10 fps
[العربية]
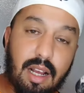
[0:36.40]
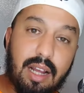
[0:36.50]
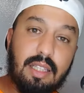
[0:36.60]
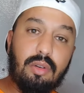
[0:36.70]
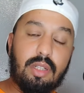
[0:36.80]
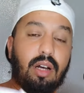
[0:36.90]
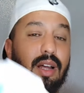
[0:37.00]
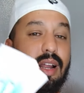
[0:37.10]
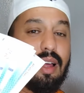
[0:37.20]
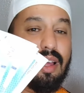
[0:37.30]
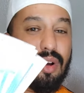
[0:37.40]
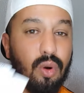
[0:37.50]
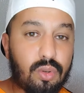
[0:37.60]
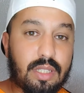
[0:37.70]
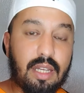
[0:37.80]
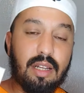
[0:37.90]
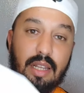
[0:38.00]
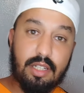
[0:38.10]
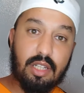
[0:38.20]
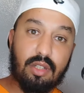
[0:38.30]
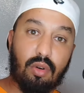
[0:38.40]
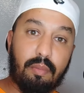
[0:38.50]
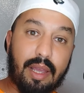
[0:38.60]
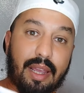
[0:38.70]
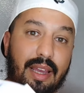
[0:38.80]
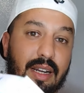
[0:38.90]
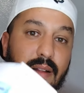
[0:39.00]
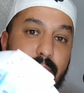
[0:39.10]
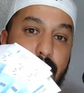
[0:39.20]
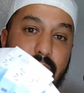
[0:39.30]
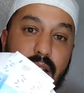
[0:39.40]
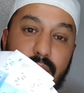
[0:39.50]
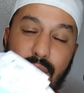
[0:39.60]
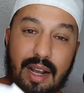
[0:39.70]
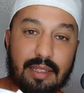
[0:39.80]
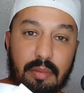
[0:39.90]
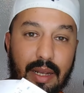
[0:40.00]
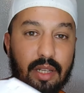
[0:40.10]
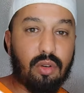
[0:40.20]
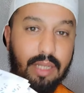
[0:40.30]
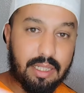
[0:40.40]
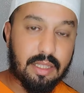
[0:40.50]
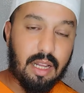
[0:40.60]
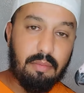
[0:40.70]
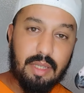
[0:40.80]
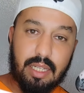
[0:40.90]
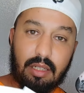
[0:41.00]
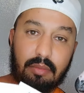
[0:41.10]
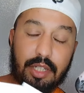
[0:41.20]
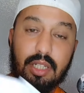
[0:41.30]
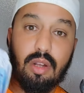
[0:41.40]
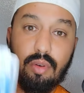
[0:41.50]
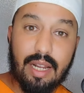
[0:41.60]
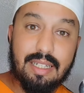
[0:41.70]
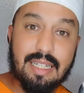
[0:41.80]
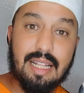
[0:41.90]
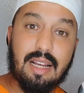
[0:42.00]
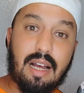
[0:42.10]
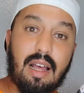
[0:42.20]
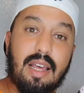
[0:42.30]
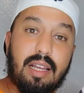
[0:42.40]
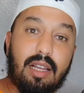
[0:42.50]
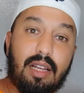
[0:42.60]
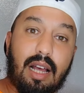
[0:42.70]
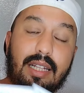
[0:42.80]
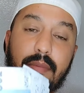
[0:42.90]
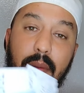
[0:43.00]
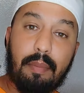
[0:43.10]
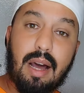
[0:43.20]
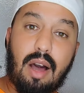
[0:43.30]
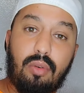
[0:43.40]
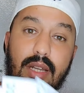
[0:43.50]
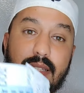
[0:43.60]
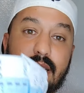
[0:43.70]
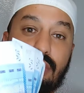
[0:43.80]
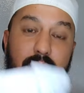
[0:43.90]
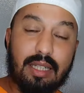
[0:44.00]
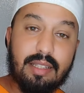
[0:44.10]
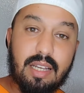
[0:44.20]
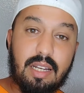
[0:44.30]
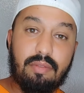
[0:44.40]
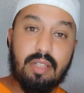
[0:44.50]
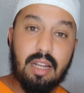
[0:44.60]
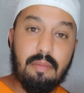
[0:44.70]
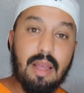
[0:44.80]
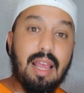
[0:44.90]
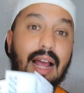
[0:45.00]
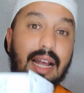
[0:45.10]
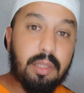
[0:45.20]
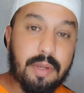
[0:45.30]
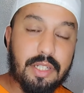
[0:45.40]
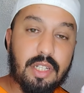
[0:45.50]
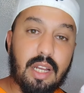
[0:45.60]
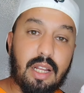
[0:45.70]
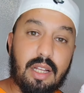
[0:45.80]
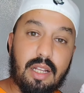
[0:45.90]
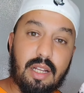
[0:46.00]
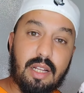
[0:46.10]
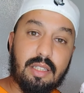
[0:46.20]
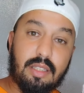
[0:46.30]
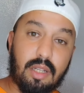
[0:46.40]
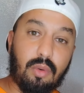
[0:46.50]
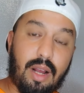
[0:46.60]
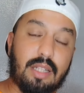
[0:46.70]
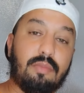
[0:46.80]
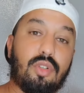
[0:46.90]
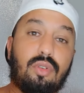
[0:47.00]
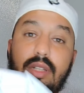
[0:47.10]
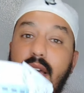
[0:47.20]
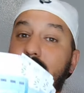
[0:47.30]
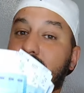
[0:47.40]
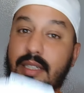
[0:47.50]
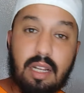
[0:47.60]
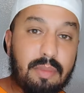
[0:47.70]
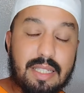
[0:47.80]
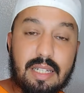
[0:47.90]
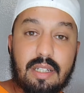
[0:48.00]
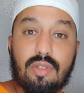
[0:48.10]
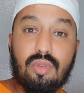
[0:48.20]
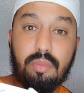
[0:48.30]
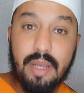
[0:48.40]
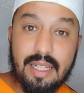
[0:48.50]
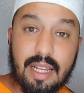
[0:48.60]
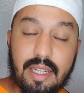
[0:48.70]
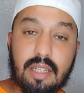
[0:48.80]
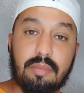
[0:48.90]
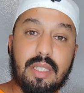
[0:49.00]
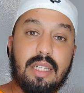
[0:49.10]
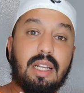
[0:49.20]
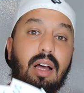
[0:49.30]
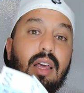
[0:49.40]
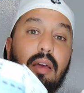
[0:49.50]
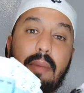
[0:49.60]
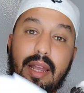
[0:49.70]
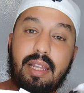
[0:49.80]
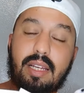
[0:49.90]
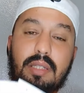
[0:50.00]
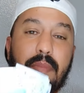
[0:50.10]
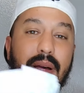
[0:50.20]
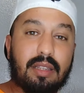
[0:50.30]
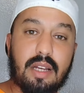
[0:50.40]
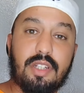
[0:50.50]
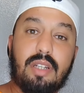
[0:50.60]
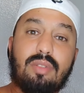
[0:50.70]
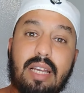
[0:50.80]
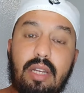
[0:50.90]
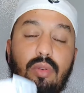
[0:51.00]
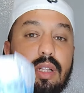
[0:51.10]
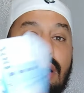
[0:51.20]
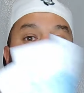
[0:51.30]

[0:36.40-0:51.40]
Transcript: قضيه واحده اخرى خوتي الله يجازيكم بخير آه، فقط ما عليكم عيد الدعم يعني ماشي ضروري انك تلقى هذا آه، الباب الببغاء ولا تاخذ 3000 درهم عاد باش آه، دير واحد المجهود تقدر مثلا تكون بعيده عليك المدينه ما عليك تبارطاجي تخلي واحد